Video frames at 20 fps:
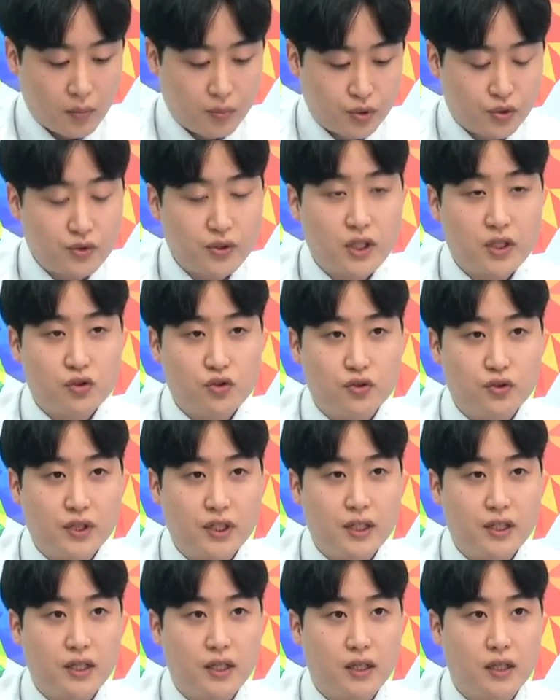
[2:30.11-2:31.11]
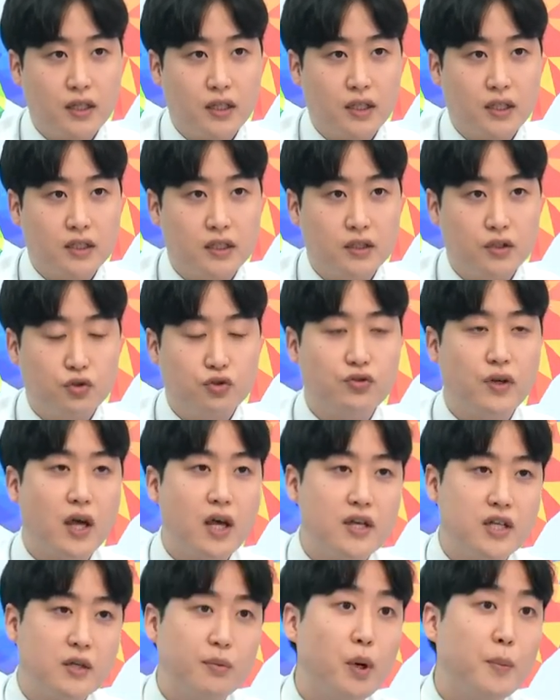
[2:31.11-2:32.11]
푸른 기술이 그 후에
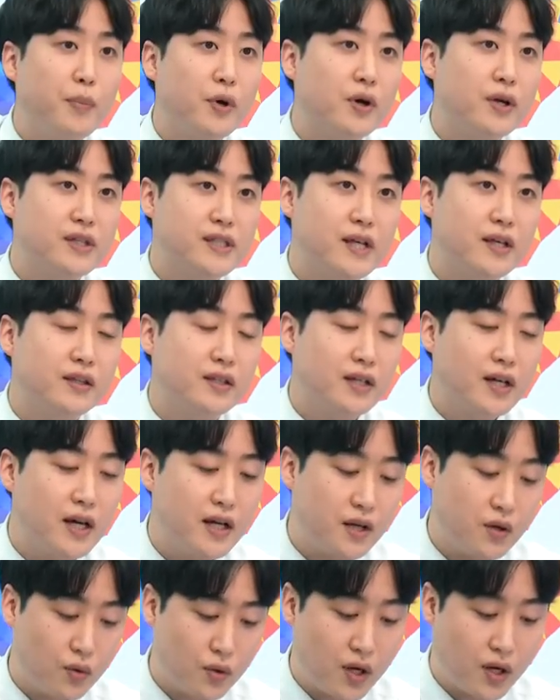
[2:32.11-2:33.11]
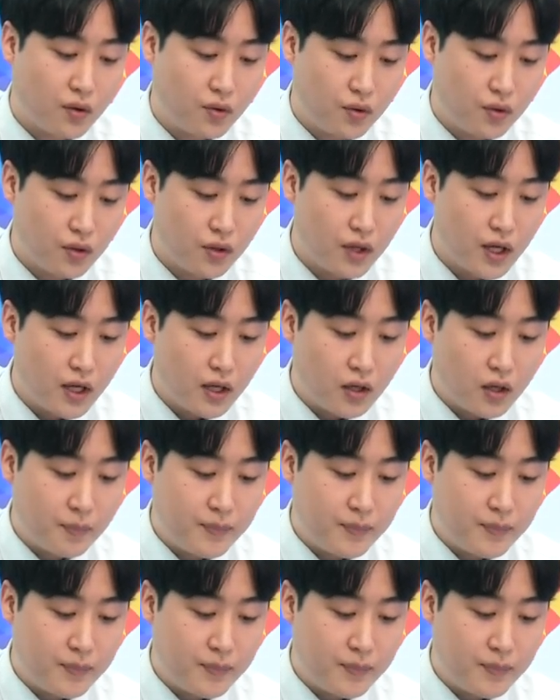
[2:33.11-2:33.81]
15%가량 올랐고 어,